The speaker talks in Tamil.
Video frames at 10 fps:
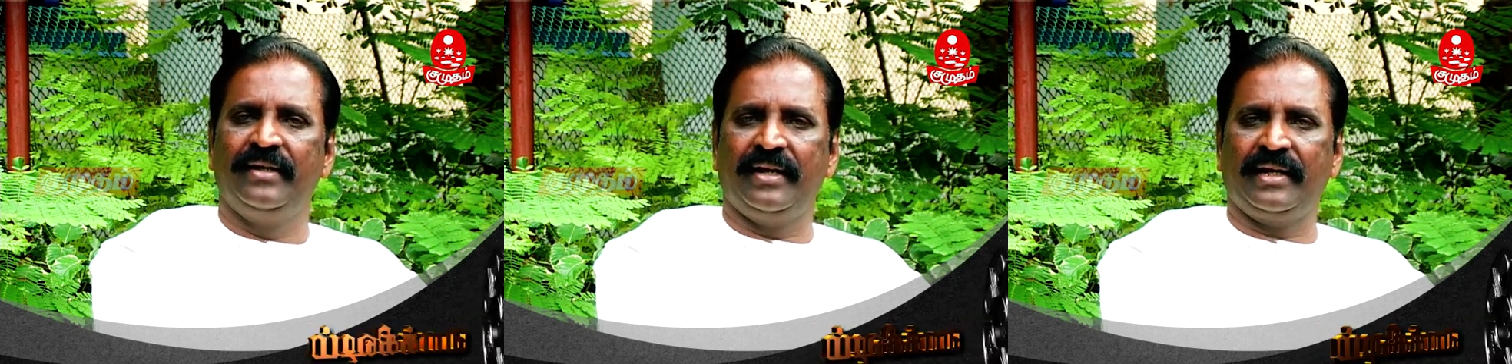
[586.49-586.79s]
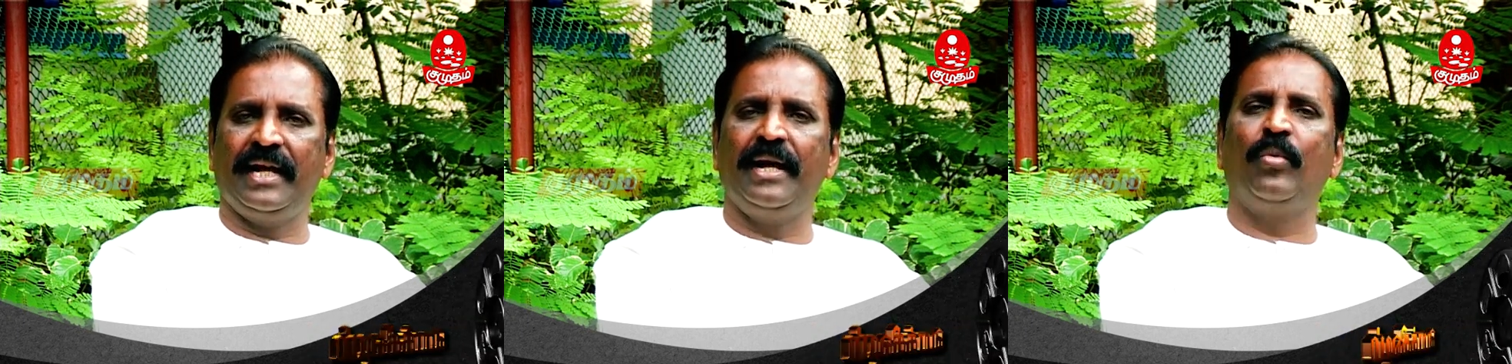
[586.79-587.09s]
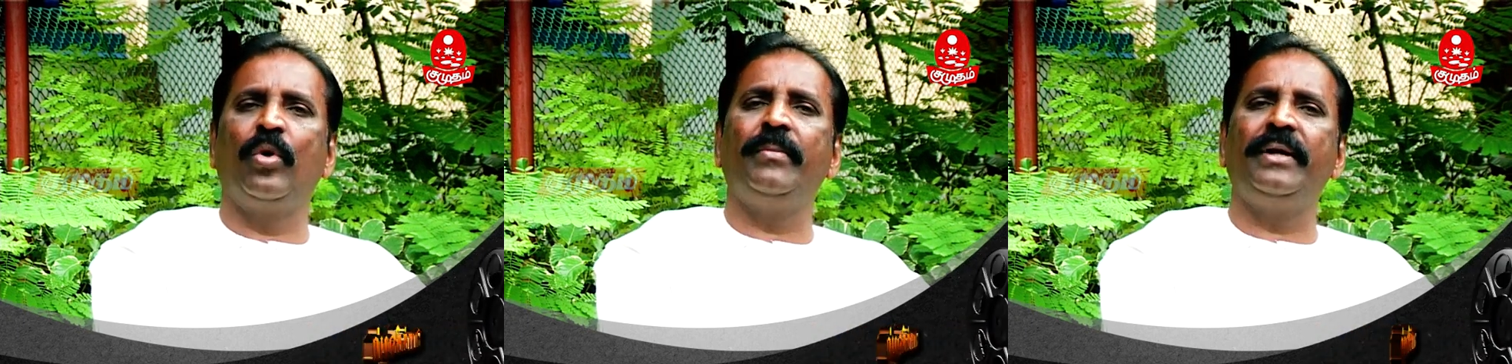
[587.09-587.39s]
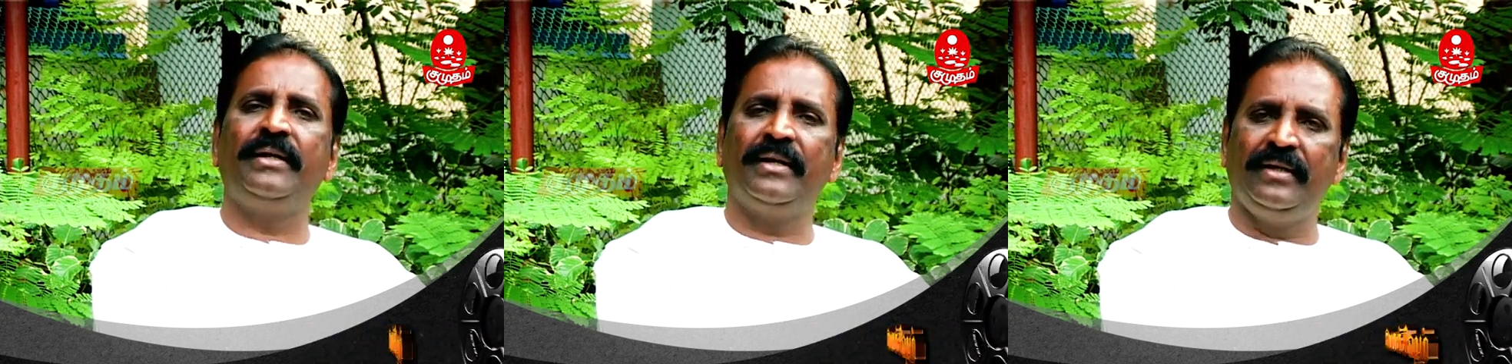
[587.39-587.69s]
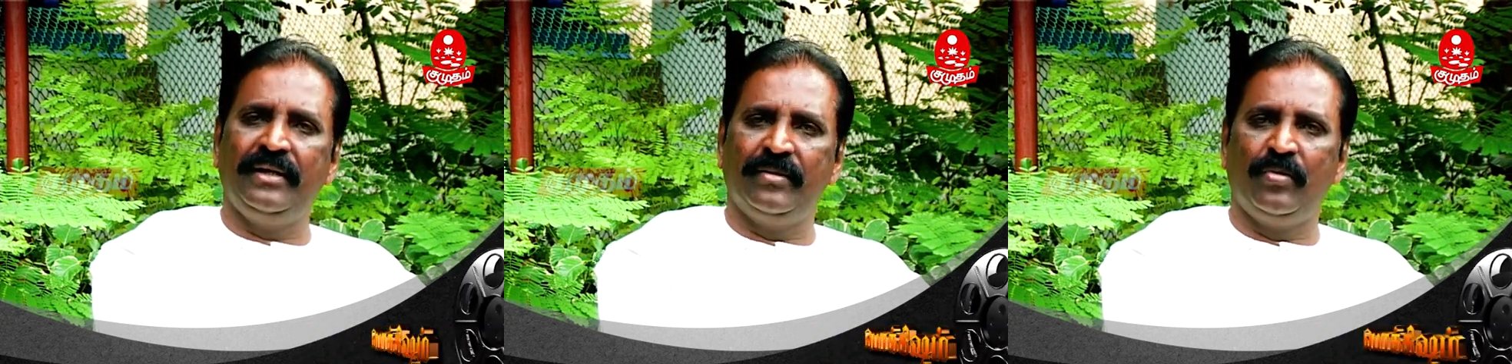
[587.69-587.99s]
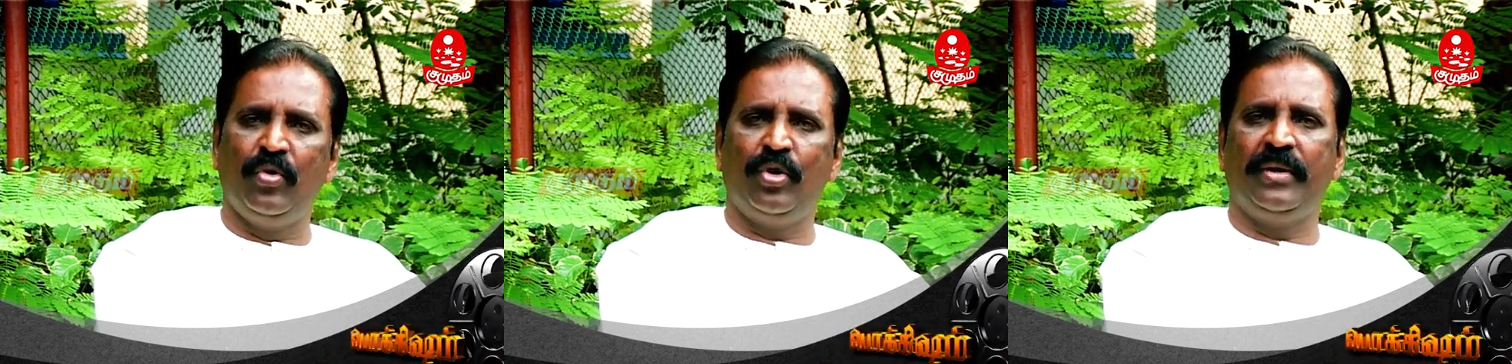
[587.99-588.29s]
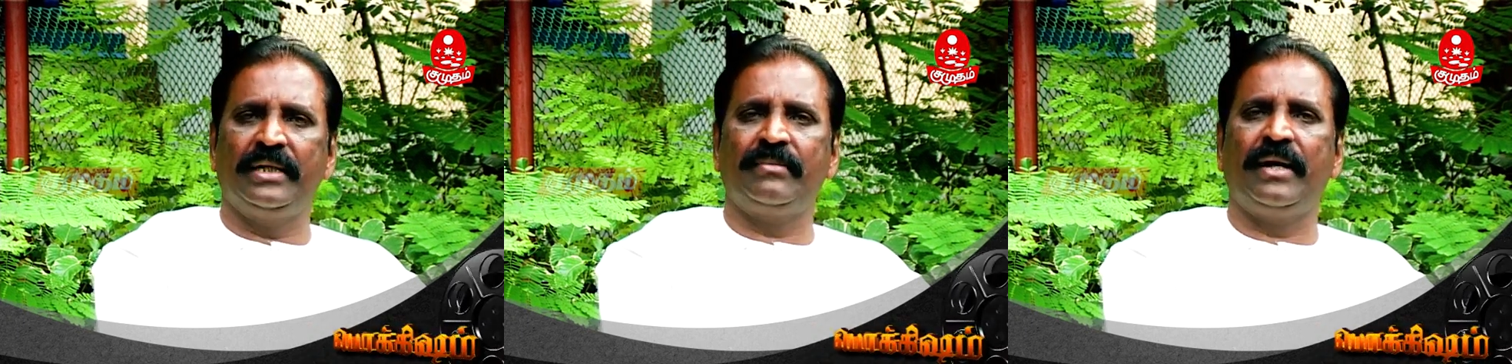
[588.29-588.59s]
இன்றைக்கெல்லாம் ஒரு மெட்டுக்கு மூன்று
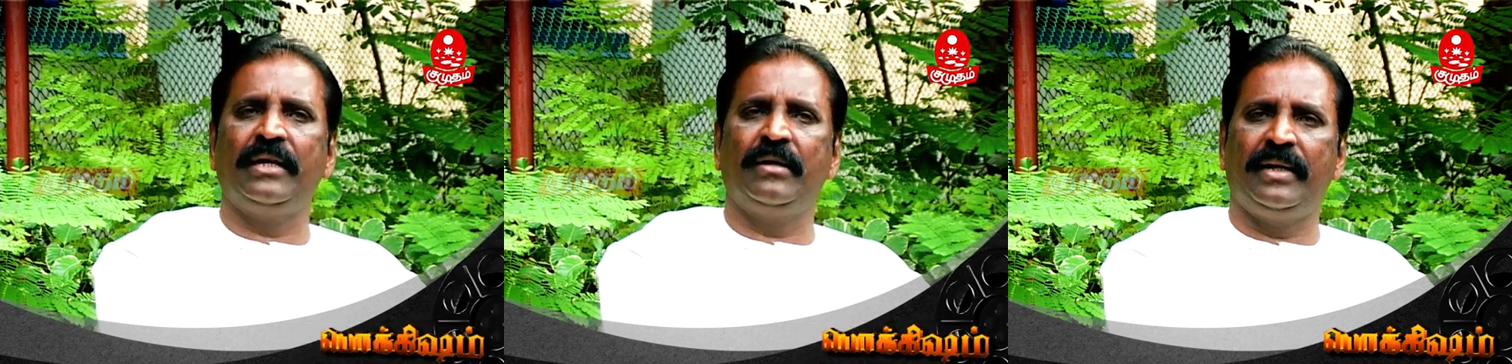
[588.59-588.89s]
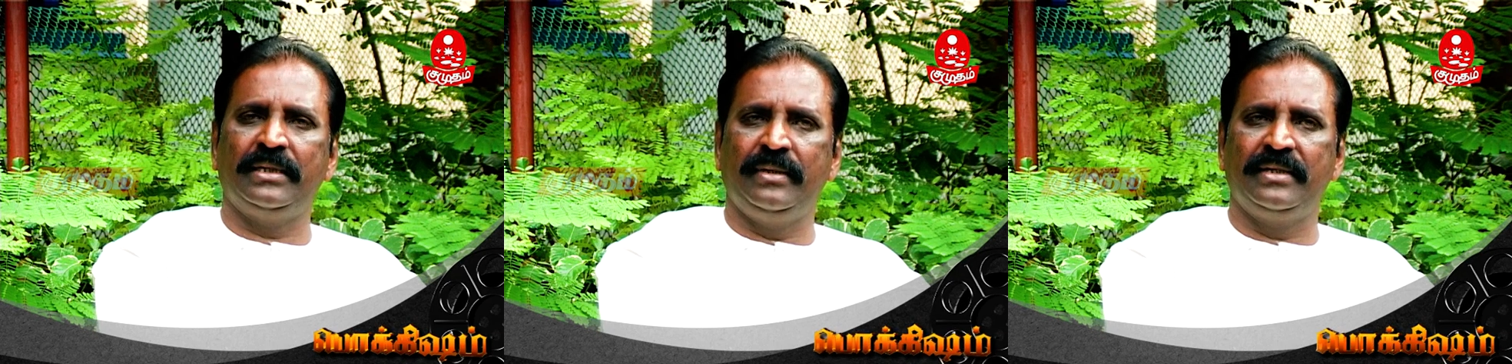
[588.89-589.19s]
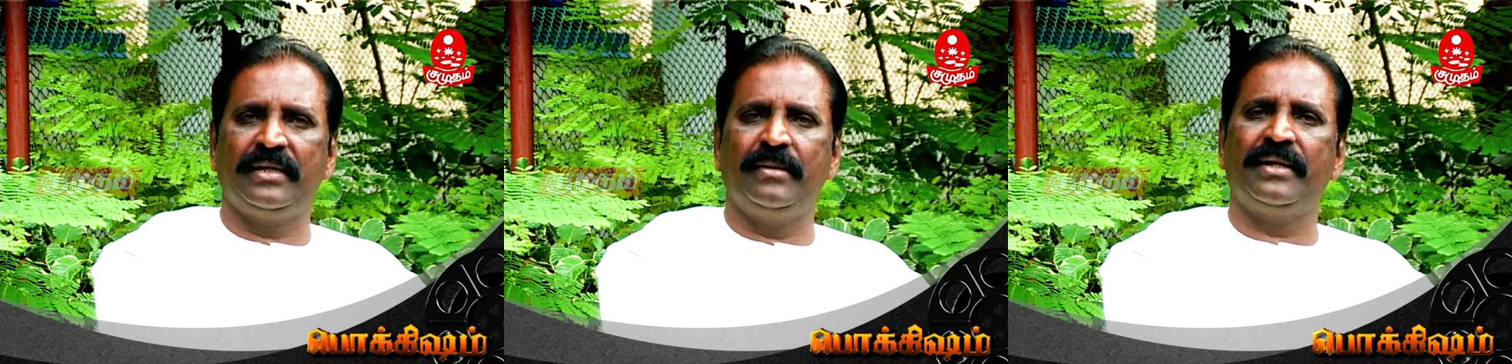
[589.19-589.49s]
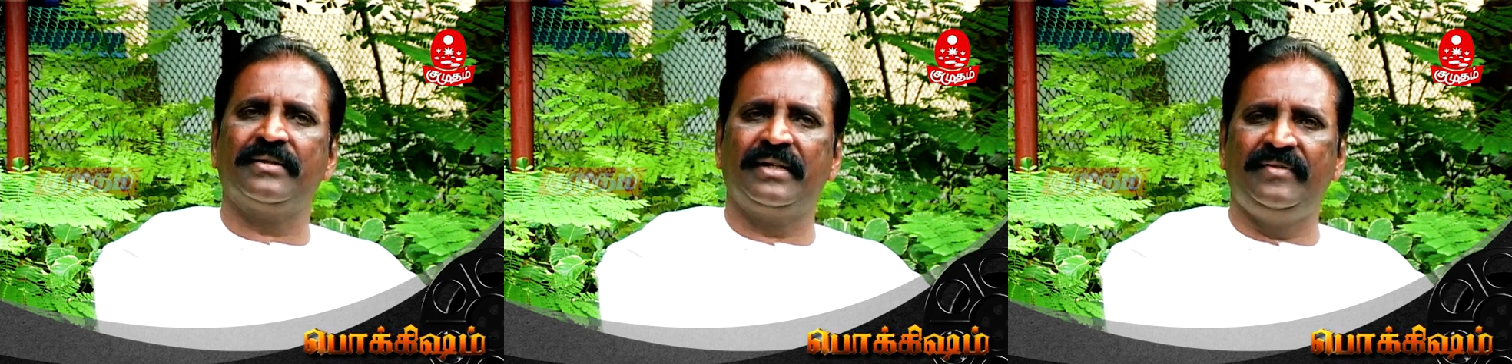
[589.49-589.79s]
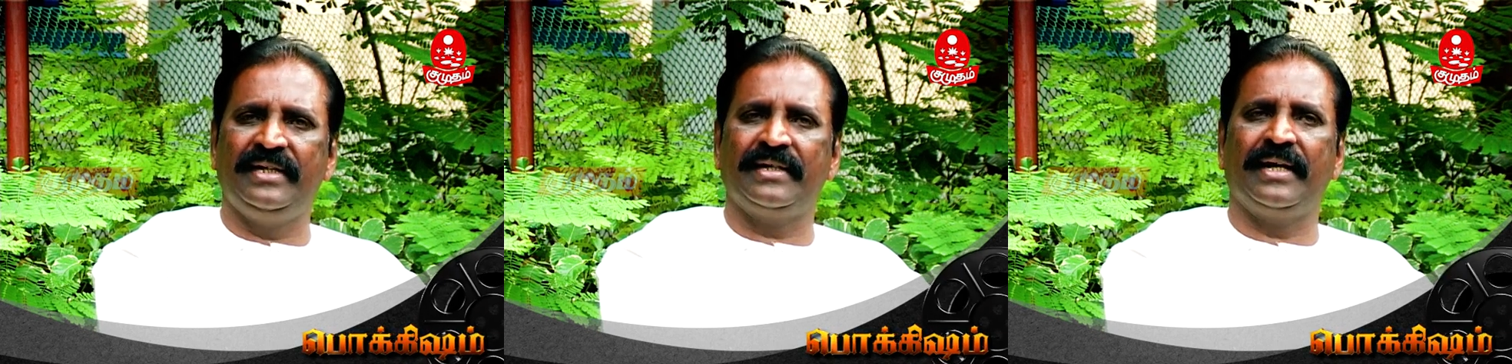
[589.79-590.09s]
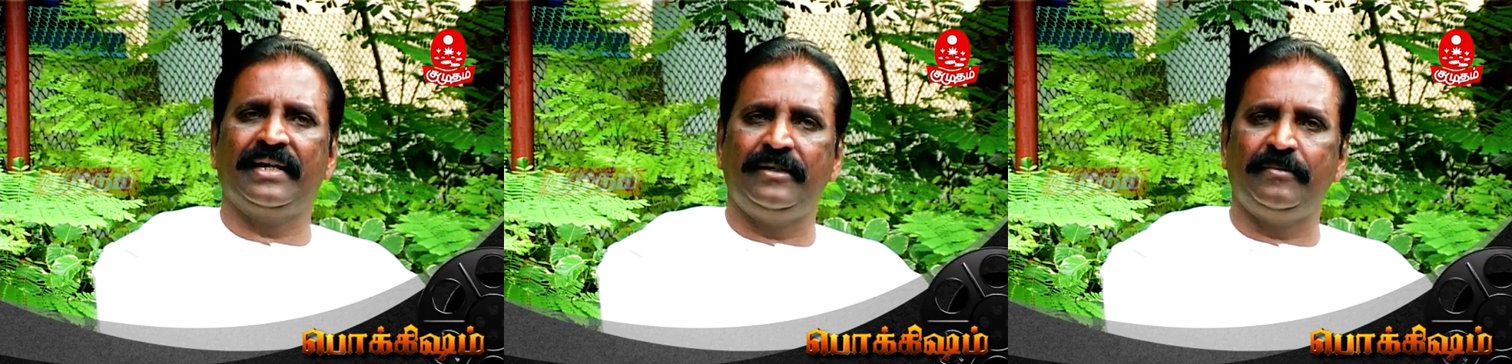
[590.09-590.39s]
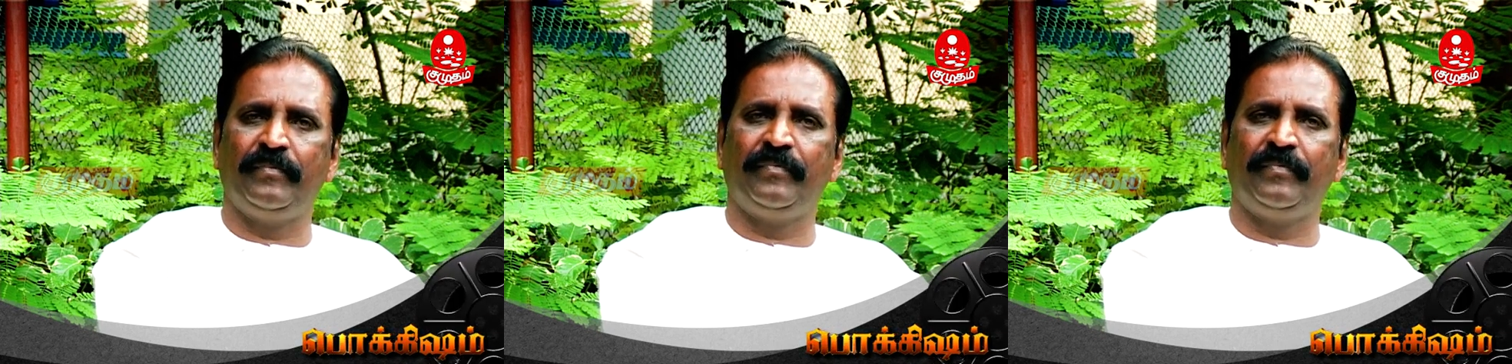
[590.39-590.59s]
மாதம் நான்கு மாதம் என்று சில பேர் செலவழிக்கிறார்கள்